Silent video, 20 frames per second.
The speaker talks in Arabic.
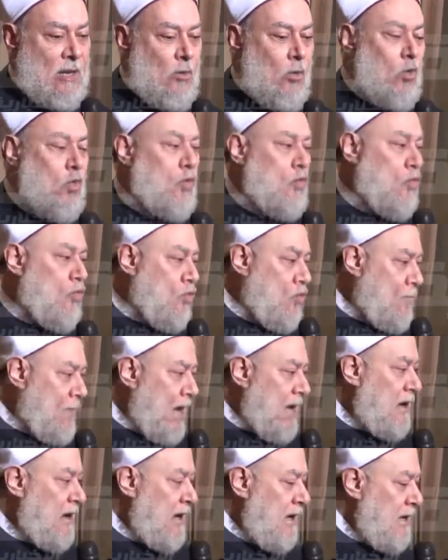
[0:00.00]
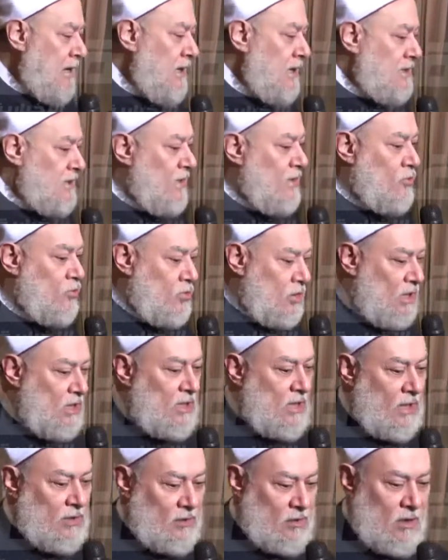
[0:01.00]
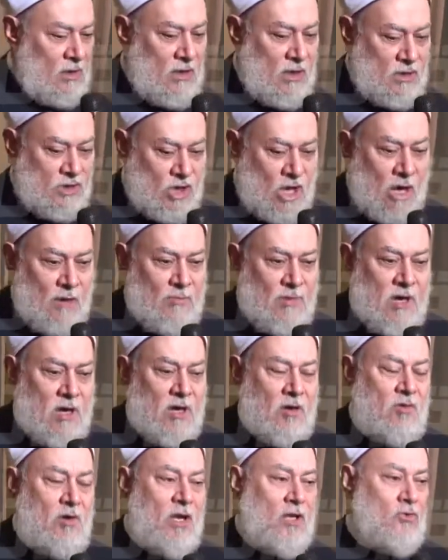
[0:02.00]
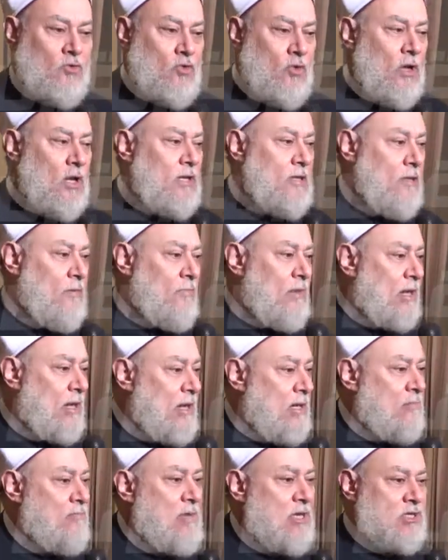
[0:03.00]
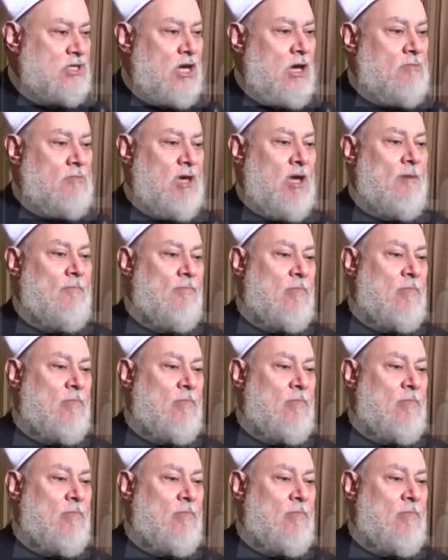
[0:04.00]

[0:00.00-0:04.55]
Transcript: الحكومة التي تريد أن ترعى شعبها وأن تقدم الخدمة لشعبها